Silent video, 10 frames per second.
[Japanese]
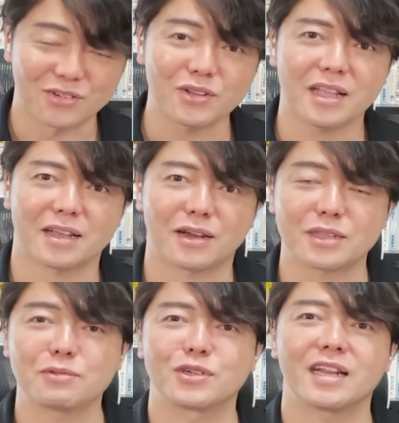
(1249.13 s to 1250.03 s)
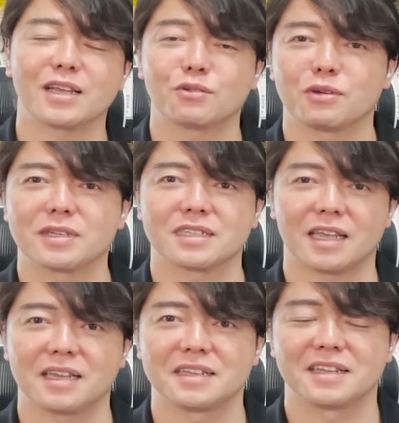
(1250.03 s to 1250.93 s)
これね、多分売れないと思います
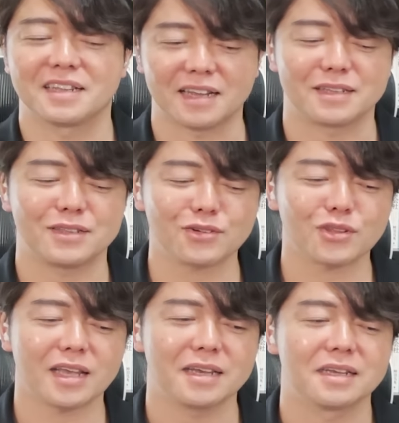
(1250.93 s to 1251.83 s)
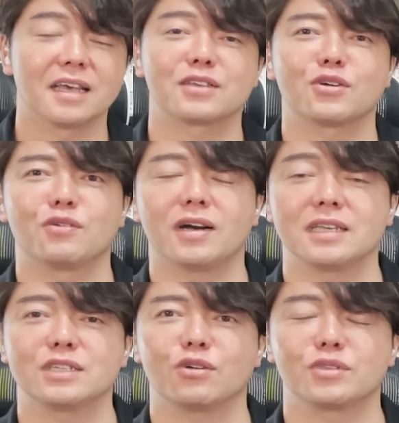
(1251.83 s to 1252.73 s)
ね。はい、ということで、え今日は
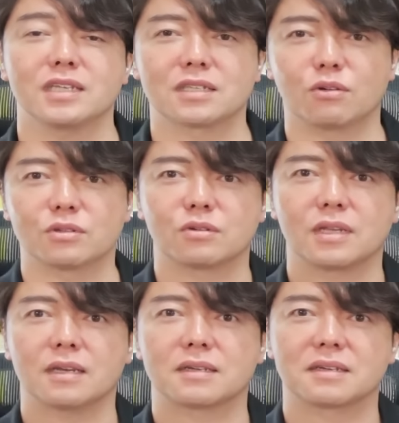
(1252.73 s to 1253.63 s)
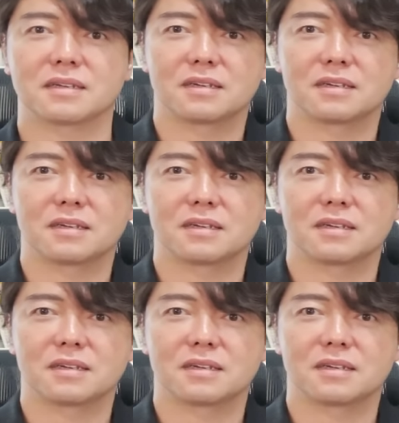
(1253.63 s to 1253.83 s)
以上です。高速で。